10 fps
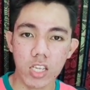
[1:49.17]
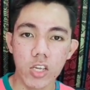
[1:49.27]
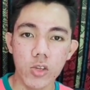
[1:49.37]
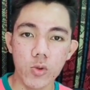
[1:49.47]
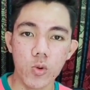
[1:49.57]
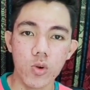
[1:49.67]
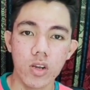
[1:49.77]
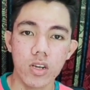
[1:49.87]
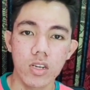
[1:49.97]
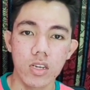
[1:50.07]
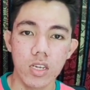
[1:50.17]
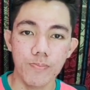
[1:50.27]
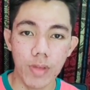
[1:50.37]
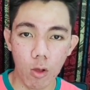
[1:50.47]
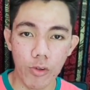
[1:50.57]
ay yung
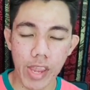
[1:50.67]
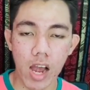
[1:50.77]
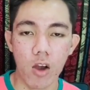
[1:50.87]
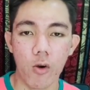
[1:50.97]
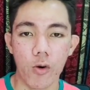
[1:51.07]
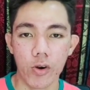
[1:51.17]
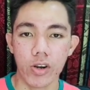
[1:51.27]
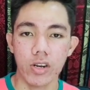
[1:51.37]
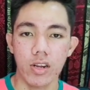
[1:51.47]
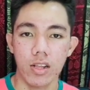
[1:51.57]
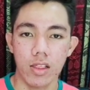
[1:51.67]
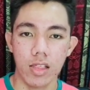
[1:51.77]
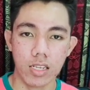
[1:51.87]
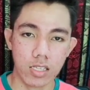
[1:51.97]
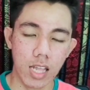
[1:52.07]
below niya or
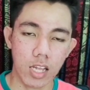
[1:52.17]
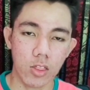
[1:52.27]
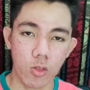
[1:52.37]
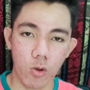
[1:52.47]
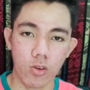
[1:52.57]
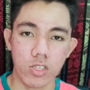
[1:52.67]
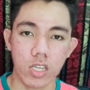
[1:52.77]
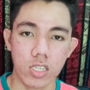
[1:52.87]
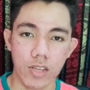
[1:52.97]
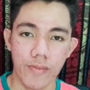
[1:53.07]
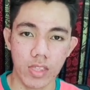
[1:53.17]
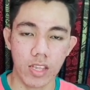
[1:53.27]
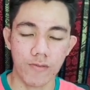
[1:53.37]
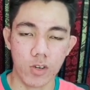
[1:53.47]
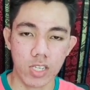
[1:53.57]
less than doon sa
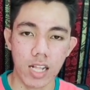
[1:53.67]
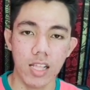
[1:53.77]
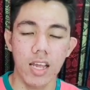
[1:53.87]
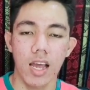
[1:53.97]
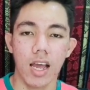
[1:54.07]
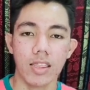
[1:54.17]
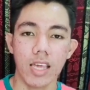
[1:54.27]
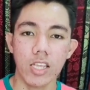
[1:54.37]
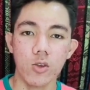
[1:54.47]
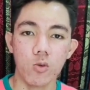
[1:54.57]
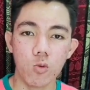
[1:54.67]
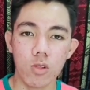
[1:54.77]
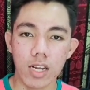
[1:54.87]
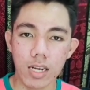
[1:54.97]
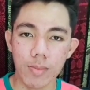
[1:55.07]
70%. And then, yung
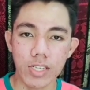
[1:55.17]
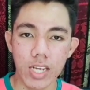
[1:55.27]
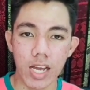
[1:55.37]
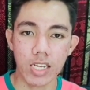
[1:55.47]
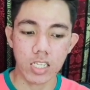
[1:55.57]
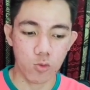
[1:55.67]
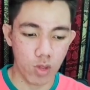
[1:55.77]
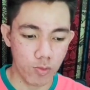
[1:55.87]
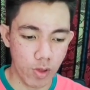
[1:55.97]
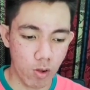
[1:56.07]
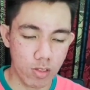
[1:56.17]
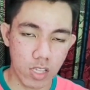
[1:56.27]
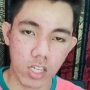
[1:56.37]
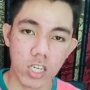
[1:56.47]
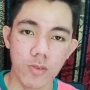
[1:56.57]
kulang naman niya is what we call the
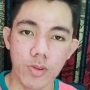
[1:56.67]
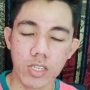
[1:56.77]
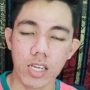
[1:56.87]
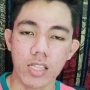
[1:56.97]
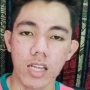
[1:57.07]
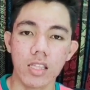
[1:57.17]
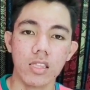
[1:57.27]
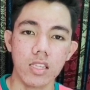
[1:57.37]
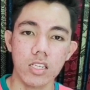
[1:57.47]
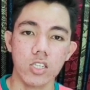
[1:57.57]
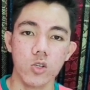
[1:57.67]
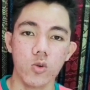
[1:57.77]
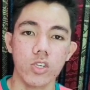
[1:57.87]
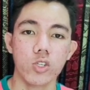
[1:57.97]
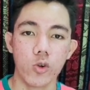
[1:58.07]
30% and that is
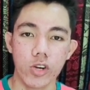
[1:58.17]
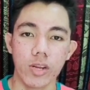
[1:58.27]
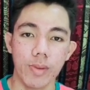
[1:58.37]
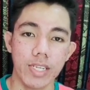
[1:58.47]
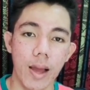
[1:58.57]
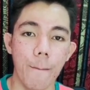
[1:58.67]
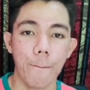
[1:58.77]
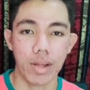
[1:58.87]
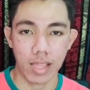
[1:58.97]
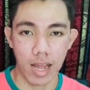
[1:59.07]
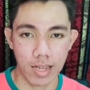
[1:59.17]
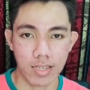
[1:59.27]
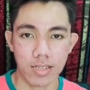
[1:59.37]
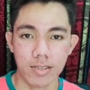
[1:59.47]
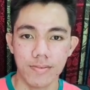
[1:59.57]
yung score naman niya
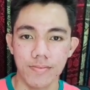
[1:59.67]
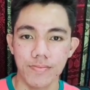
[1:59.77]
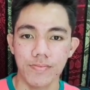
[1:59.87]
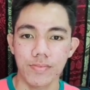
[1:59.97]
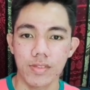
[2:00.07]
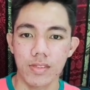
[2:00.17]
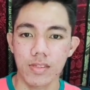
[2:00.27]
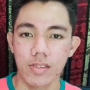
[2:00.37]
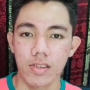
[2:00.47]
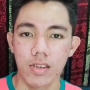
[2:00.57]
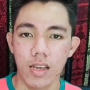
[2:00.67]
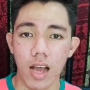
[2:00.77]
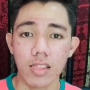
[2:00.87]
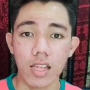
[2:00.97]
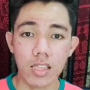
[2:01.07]
pataas.
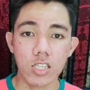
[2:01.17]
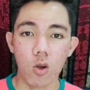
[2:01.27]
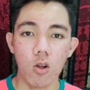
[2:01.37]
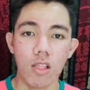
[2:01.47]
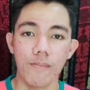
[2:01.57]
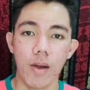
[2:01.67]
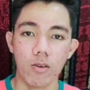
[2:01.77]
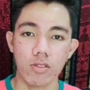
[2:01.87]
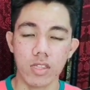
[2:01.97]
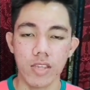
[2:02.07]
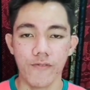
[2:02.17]
And that is all about the